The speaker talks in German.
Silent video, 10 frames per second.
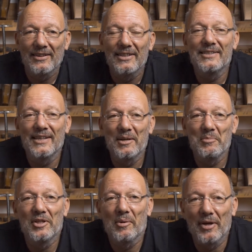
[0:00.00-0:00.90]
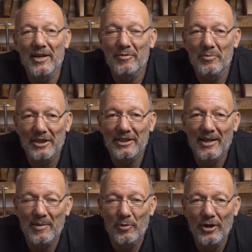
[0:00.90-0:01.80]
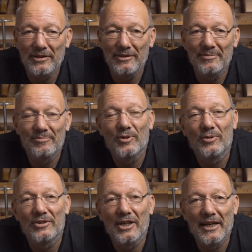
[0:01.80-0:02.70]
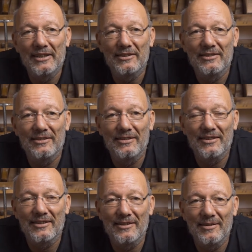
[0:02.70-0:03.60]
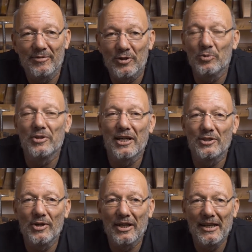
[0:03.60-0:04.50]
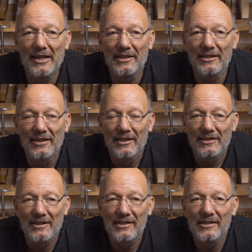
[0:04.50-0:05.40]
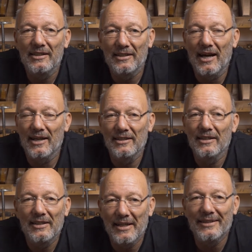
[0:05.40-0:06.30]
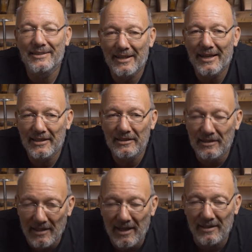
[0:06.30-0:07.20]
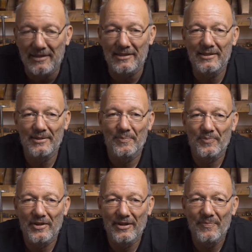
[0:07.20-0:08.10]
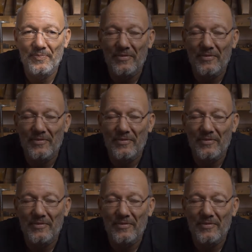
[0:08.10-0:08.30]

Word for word: Grüß euch, ich bin der Peter vom Atelier Mörd und heute äh, versuche ich euch zu erklären, dass Titan nicht gleich Titan ist. Ja?